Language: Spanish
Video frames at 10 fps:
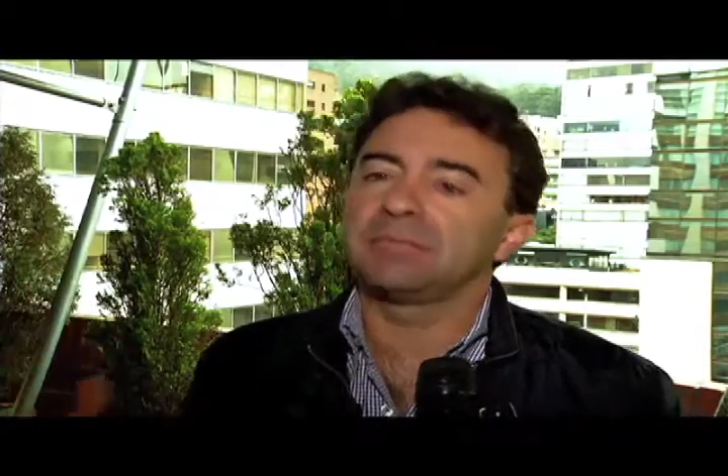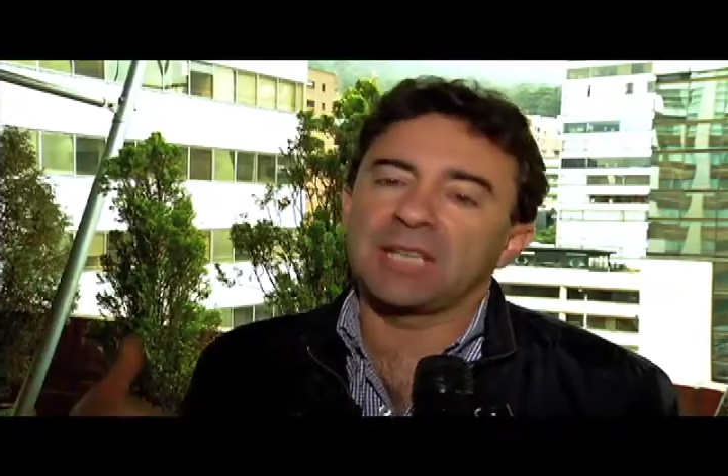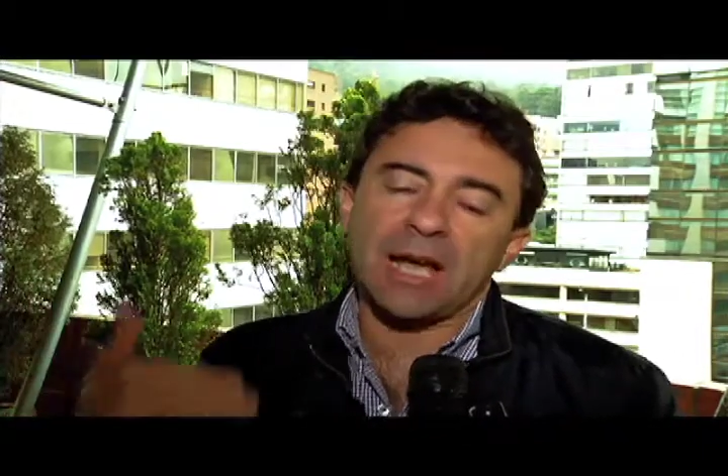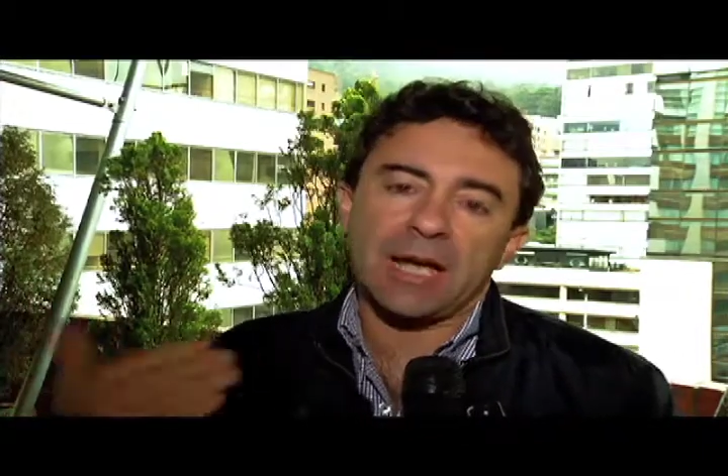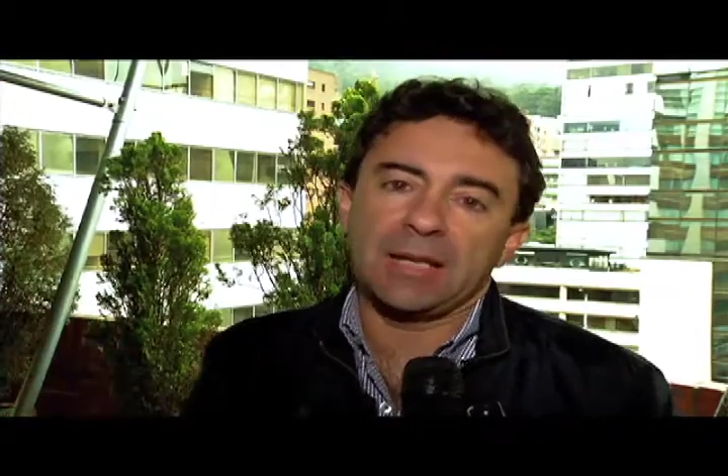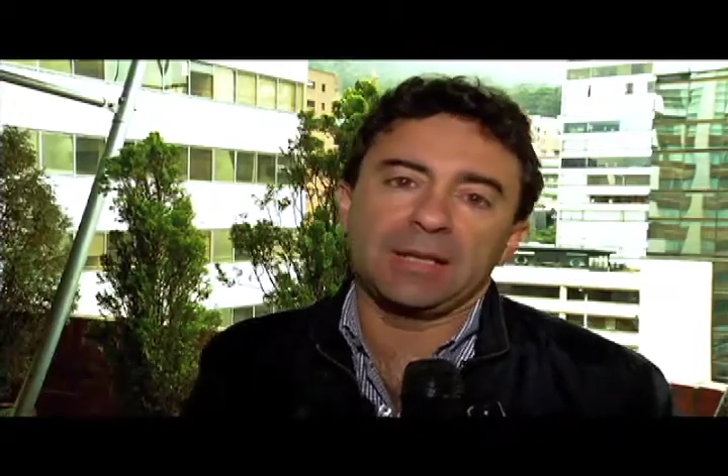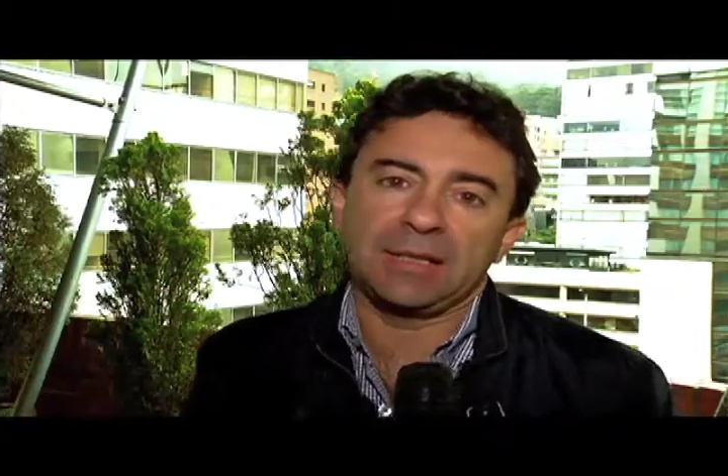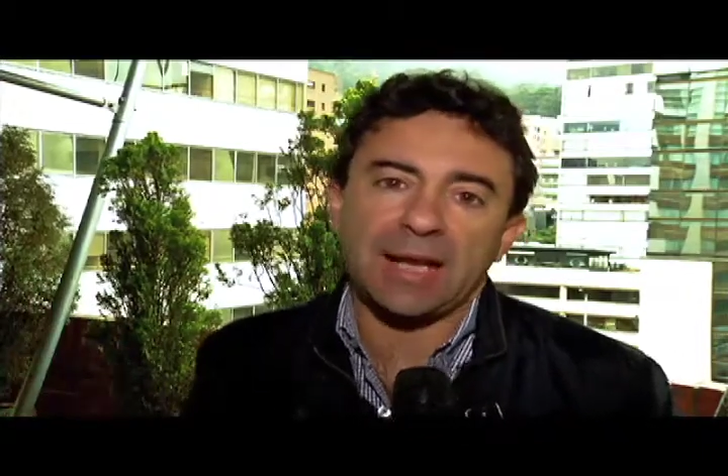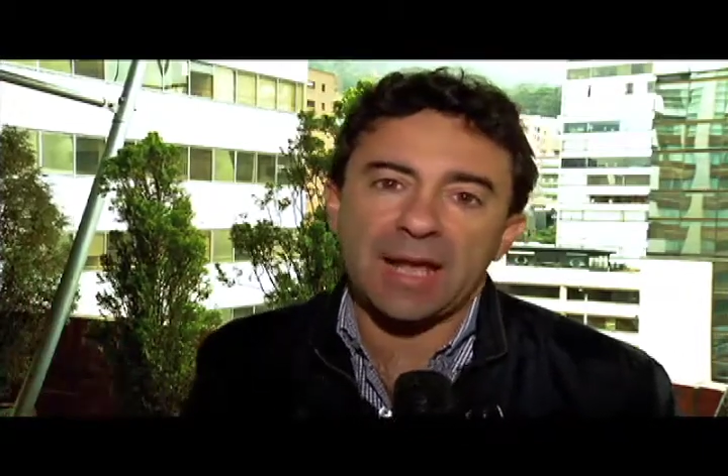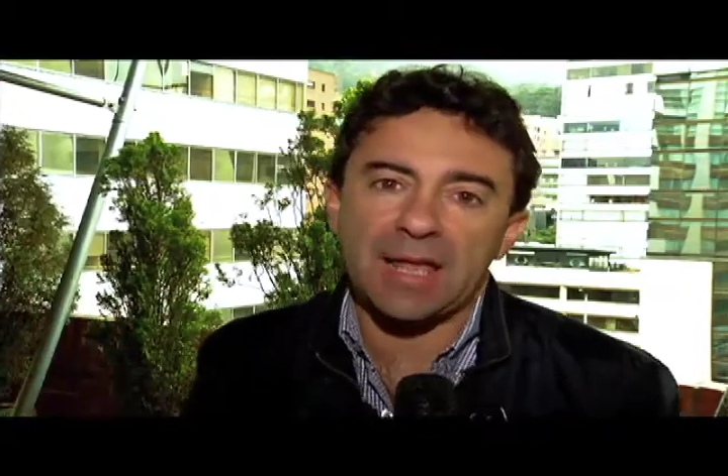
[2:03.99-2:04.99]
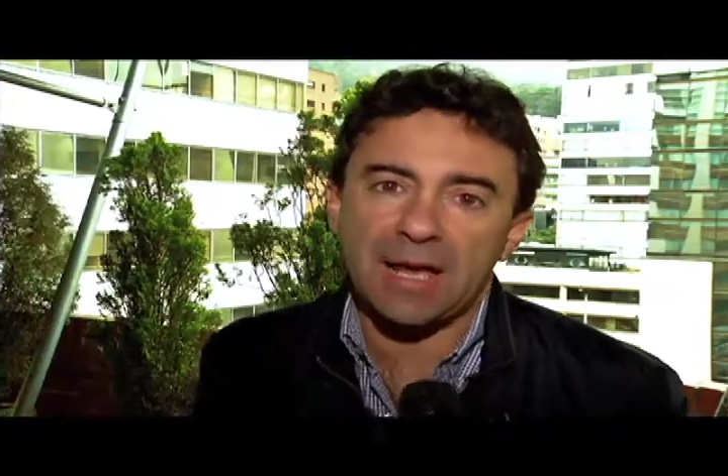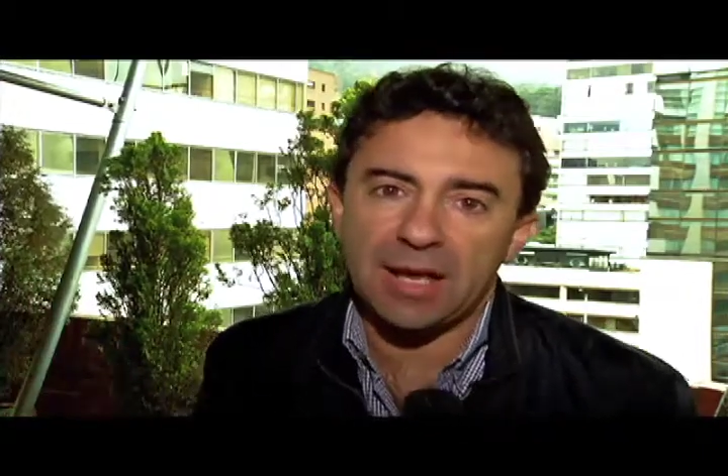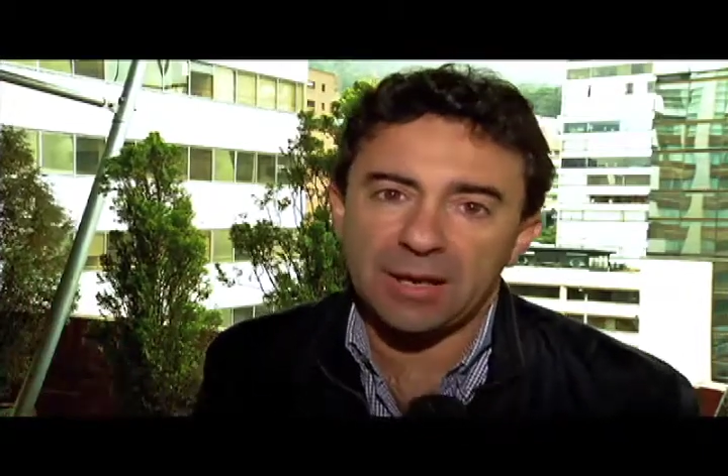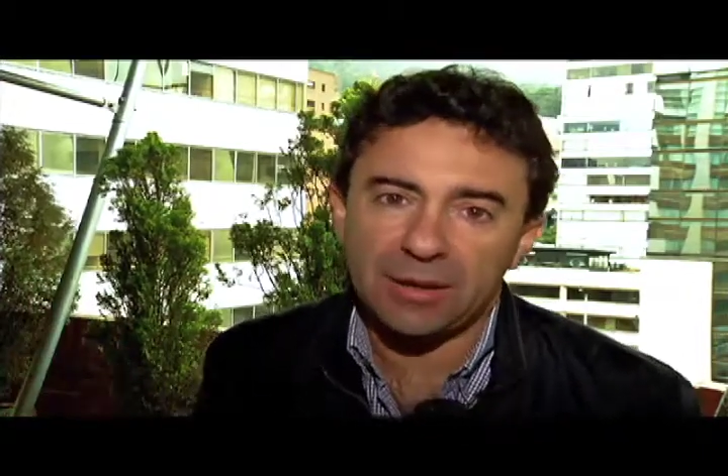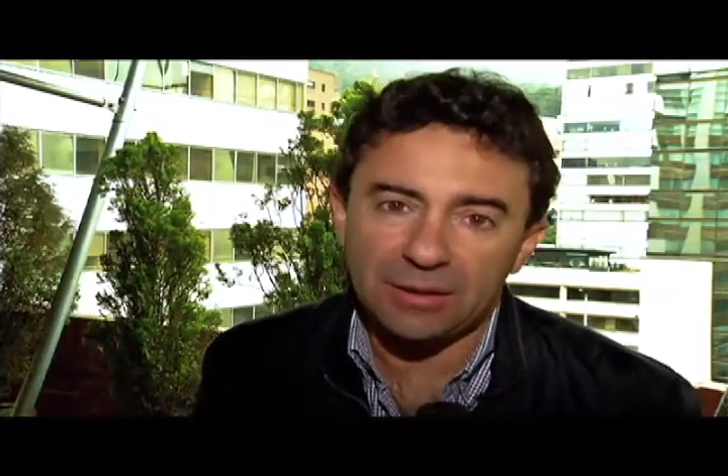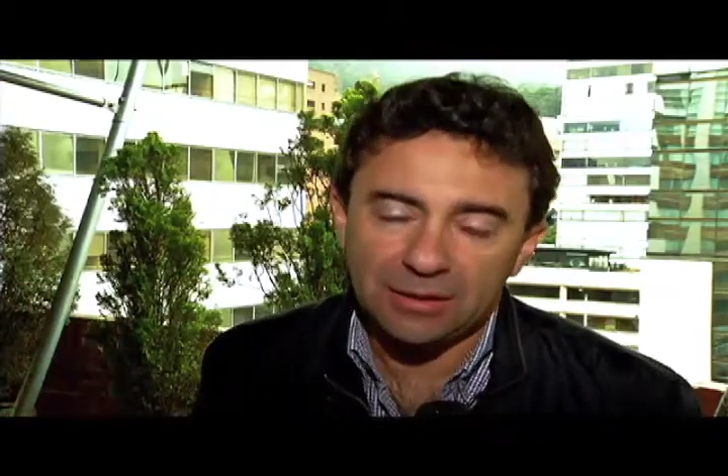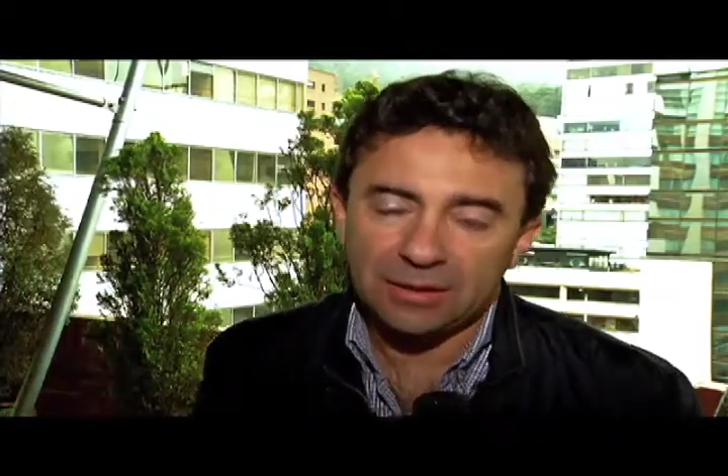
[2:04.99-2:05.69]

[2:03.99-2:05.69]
Ya eh, cada